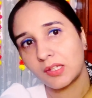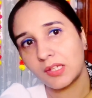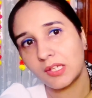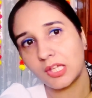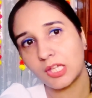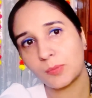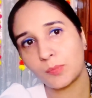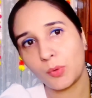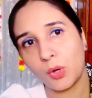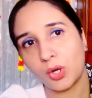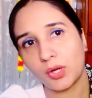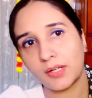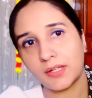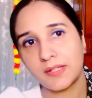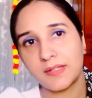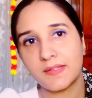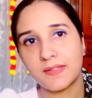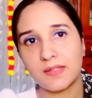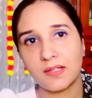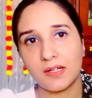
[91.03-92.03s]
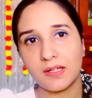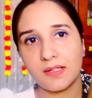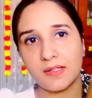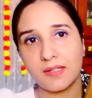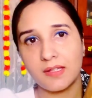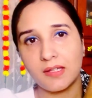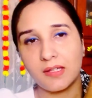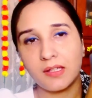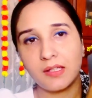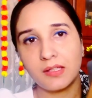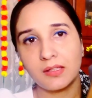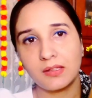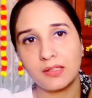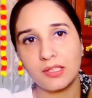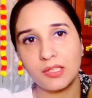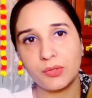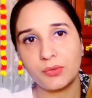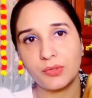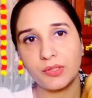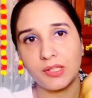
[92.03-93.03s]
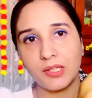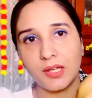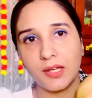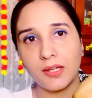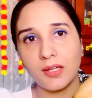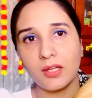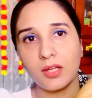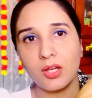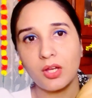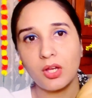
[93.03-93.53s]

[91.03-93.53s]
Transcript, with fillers: एक पॉकेट इस तरह से दी हुई है